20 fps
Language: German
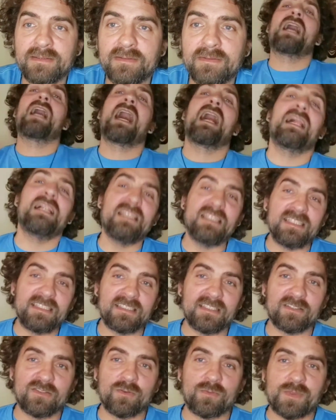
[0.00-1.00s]
Und all
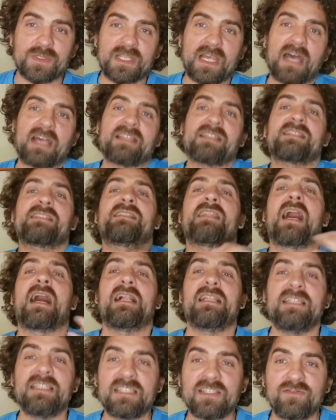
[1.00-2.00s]
diese Substanzen,
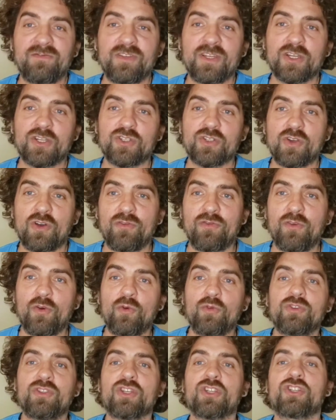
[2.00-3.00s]
all diese Wirkstoffe
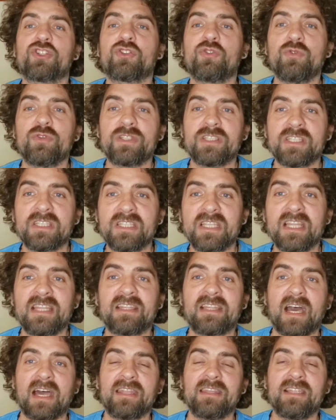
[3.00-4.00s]
unterstützen
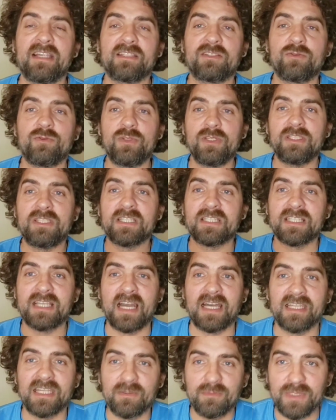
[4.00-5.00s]
dann natürlich das
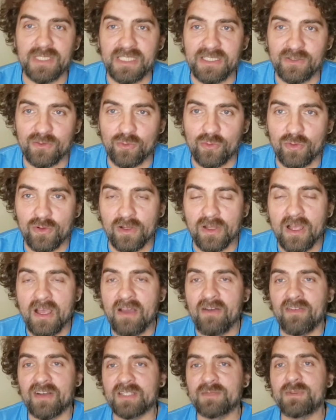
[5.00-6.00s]
Cannabidiol,
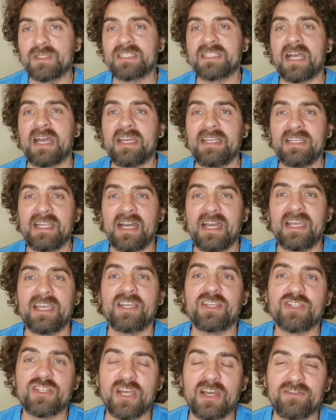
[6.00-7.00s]
was mit seinen
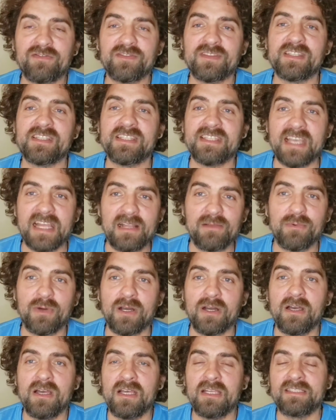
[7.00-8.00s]
Eigenschaften
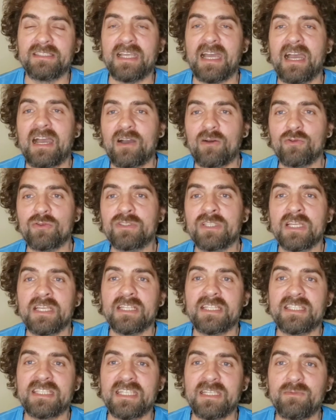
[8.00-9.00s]
selber der Haut
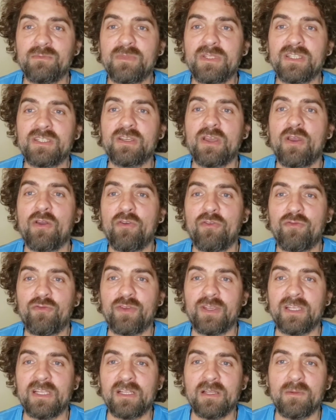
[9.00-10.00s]
ziemlich
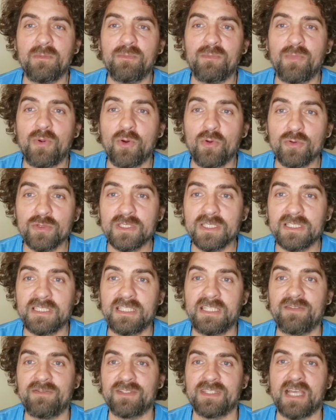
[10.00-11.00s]
viel
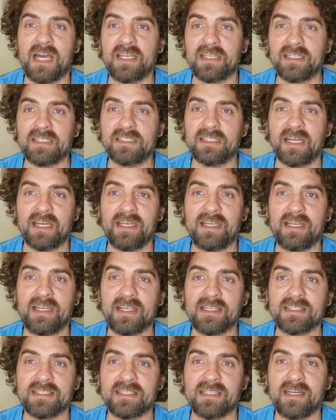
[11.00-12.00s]
Positives angedeihen
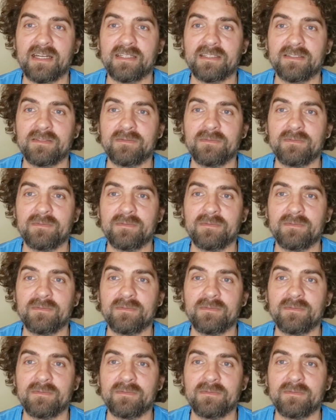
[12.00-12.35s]
lassen kann.